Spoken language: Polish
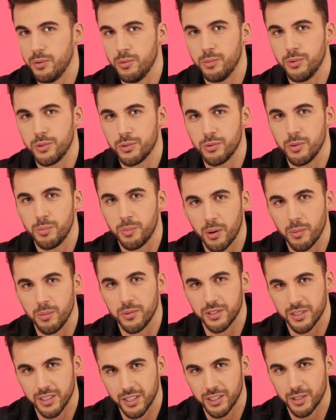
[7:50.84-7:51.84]
byłby zły
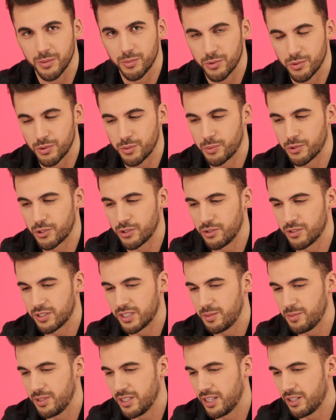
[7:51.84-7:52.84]
pomysł dla Ciebie, żebyś poszedł do
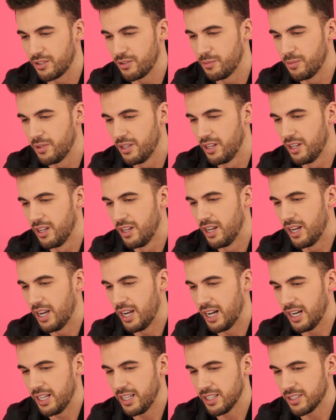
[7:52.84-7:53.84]
seminarium,
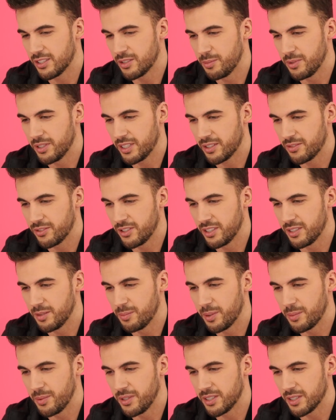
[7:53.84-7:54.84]
ale ja sobie tak wtedy
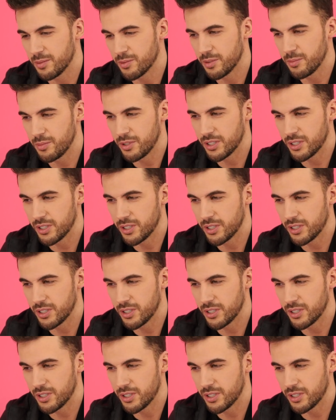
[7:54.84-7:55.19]
pamiętam, że